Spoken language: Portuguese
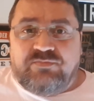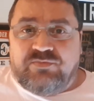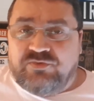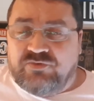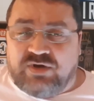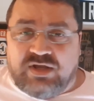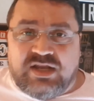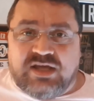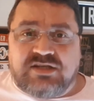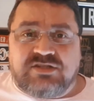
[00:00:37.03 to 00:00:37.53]

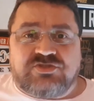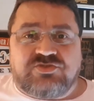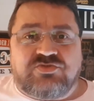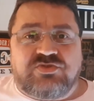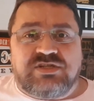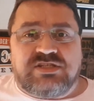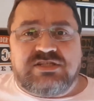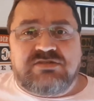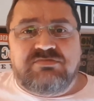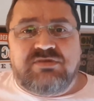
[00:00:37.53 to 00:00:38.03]
não alegue
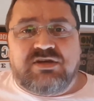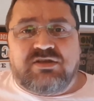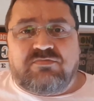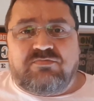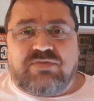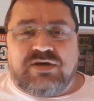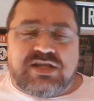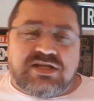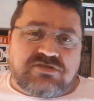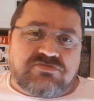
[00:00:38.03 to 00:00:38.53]
desconhecimento.
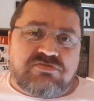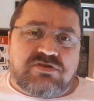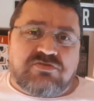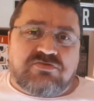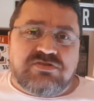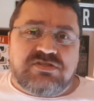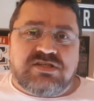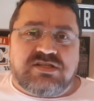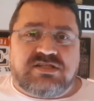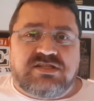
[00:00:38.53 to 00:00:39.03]
Parece uma
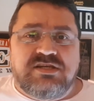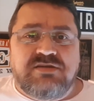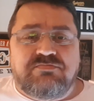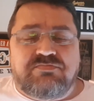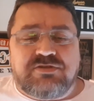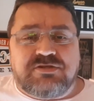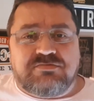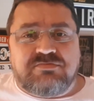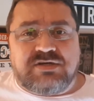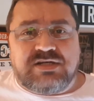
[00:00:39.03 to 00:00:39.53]
coisa simples,